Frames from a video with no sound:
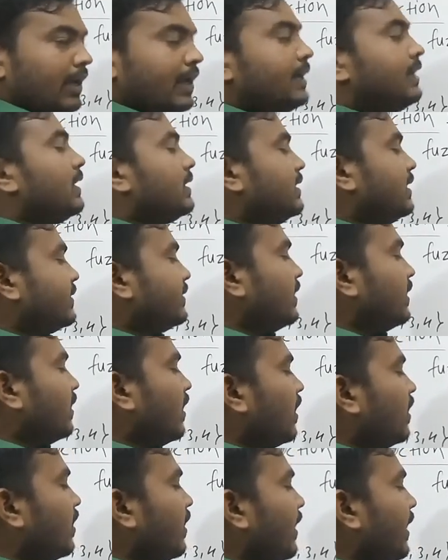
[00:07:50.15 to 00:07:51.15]
इंटरसेक्शन
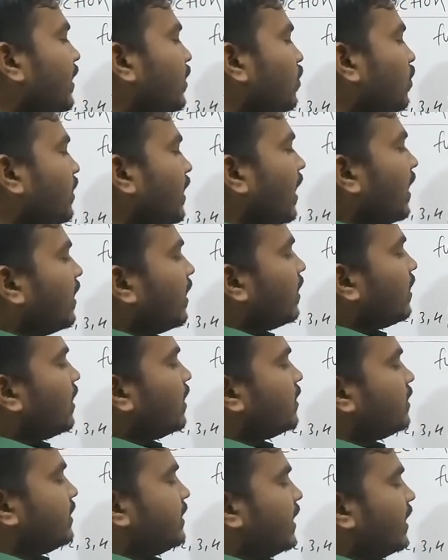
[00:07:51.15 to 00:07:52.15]
करना है तो क्या
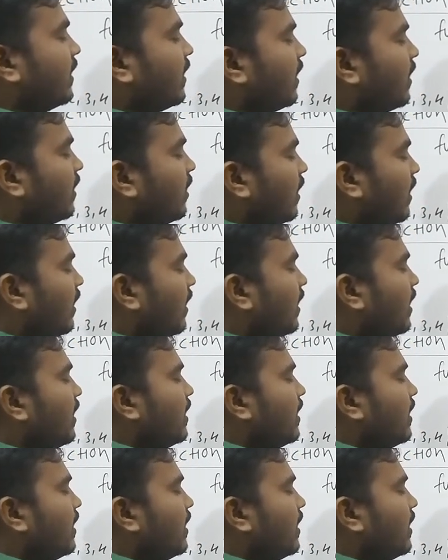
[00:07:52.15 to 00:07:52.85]
करना चेक करना